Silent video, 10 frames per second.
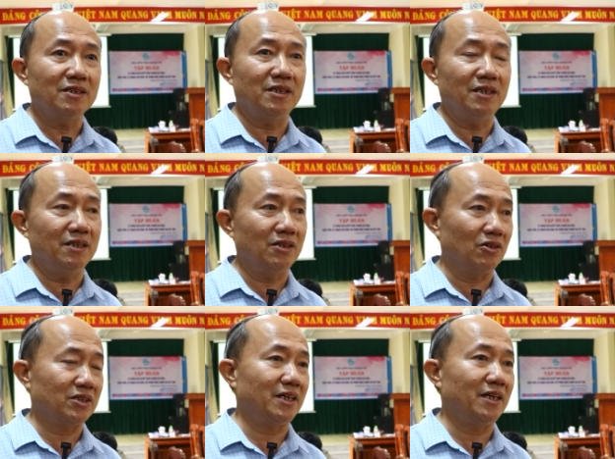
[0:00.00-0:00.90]
thì
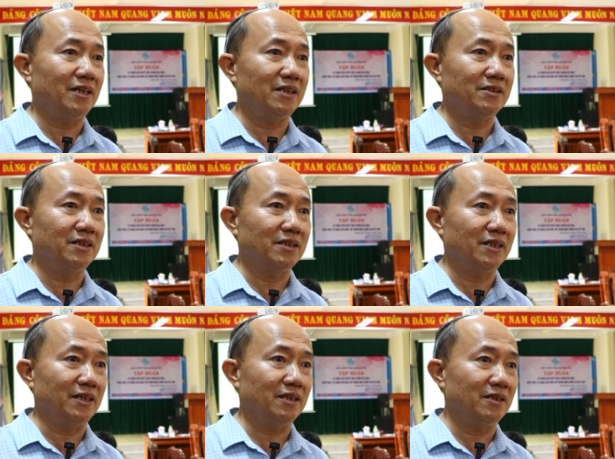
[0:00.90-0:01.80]
nó sẽ là dẫn
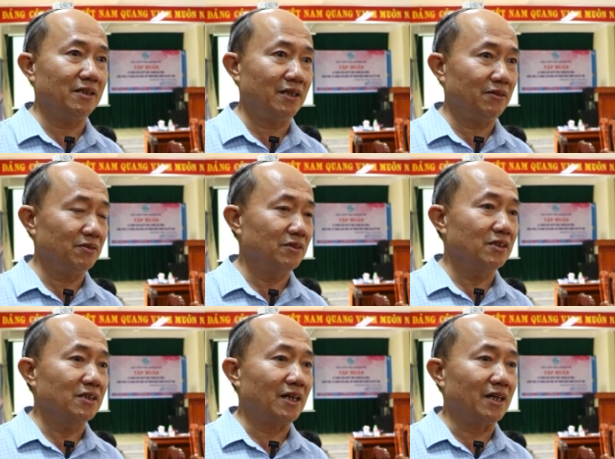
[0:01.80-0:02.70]
đến là
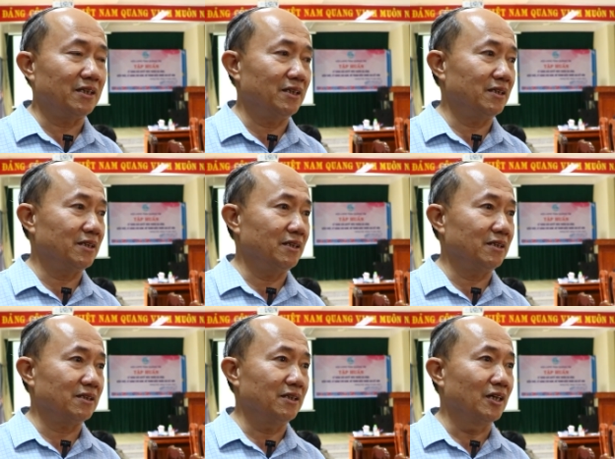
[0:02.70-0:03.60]
cả cái
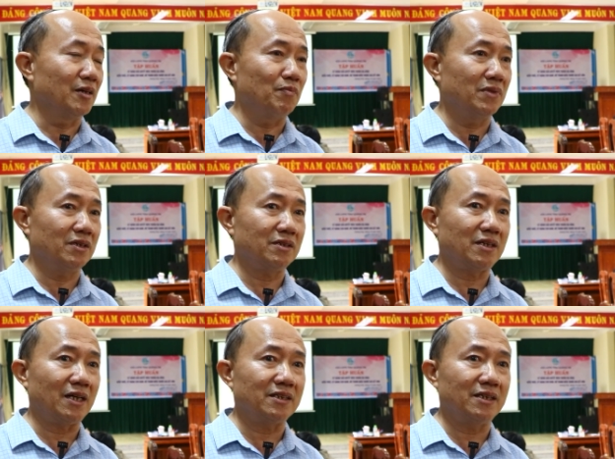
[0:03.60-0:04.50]
cái trường hợp mà
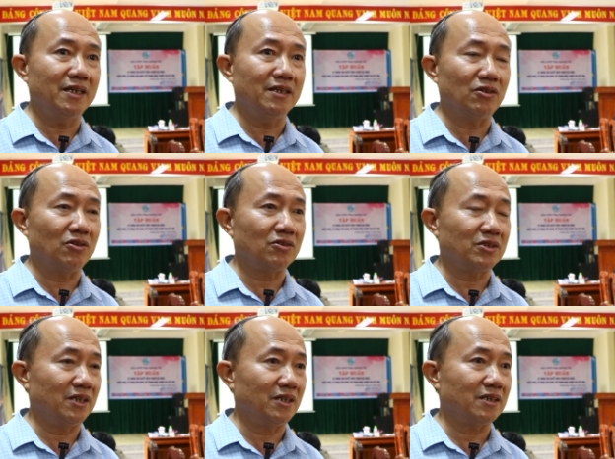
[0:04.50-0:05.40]
cả cái gia đình nó
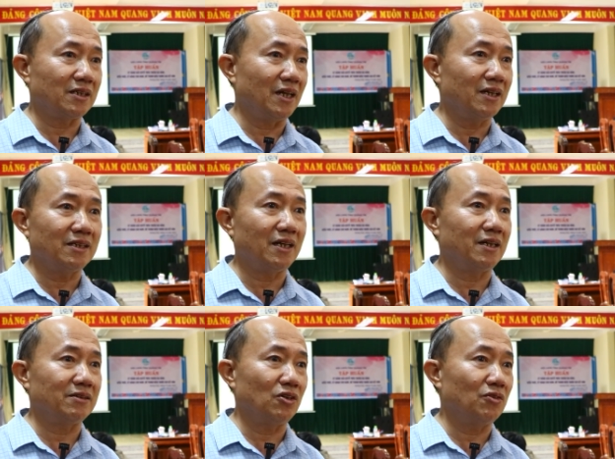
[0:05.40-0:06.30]
sẽ tan
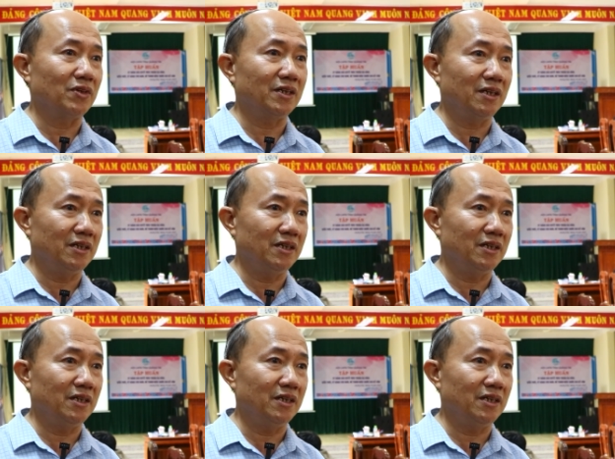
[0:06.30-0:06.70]
ra do vấn đề